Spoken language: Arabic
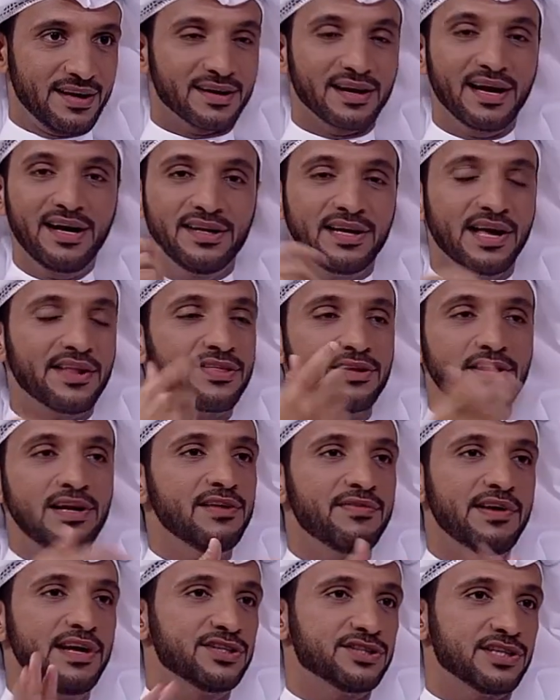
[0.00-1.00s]
راح ياثر
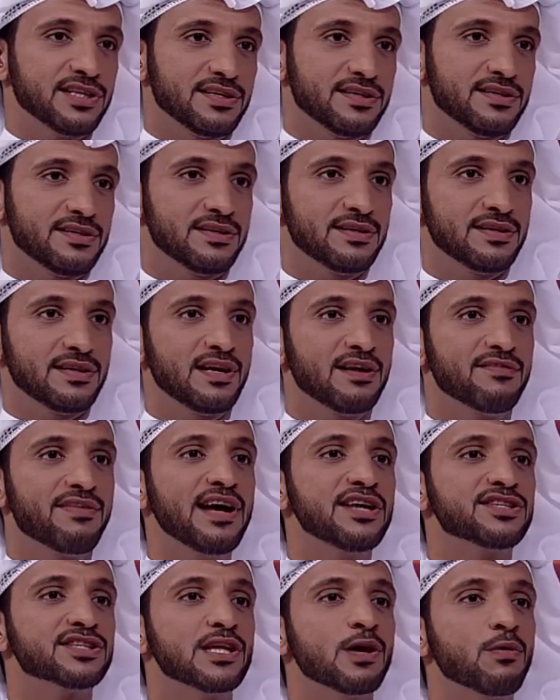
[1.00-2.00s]
عليه في اي شيء طبعا
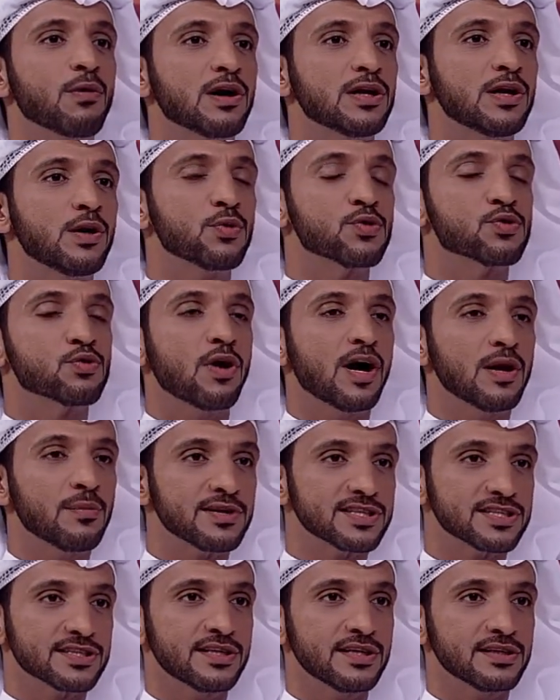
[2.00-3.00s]
في اي شيء لو لو سؤال
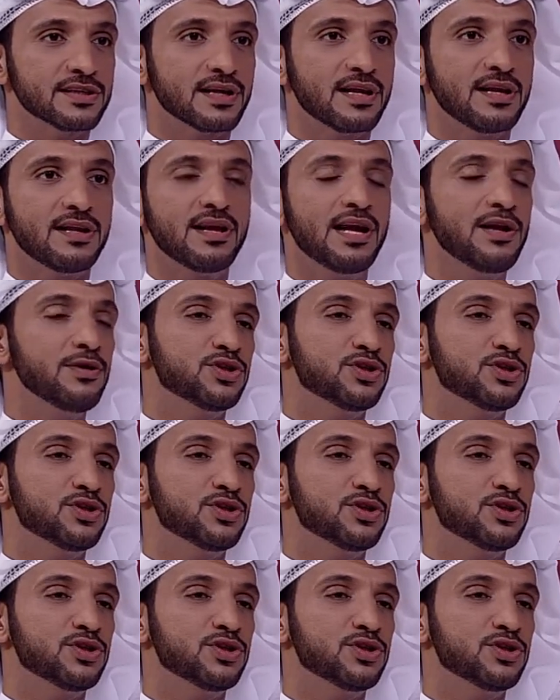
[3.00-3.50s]
بسيط طبعًا.